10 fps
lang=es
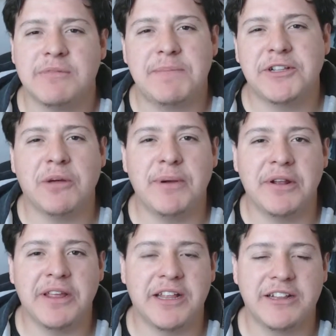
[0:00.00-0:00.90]
me pasó,
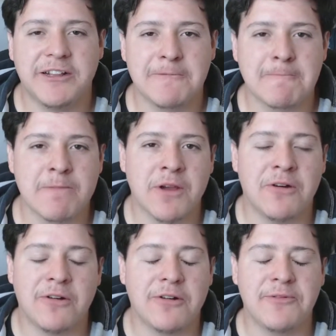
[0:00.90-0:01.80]
pero X,
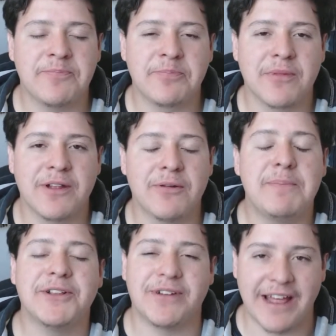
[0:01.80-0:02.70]
no, no
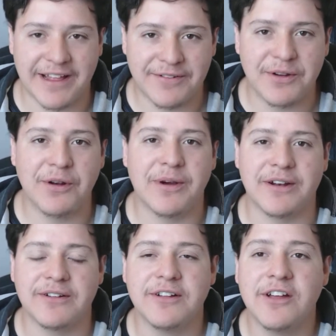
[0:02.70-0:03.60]
me pasó nada, fue lo bueno.